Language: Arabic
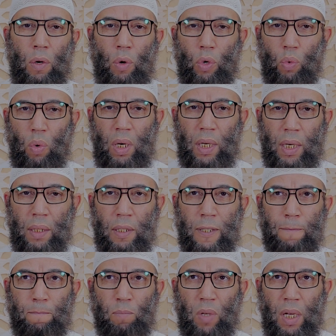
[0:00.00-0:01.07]
العنوان اللي
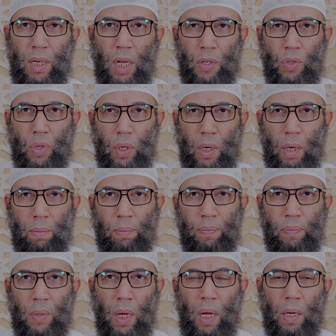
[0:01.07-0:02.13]
قالت يعني الصيام
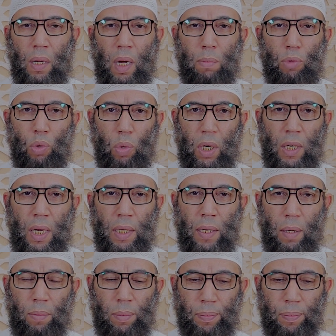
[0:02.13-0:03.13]
احكام واداب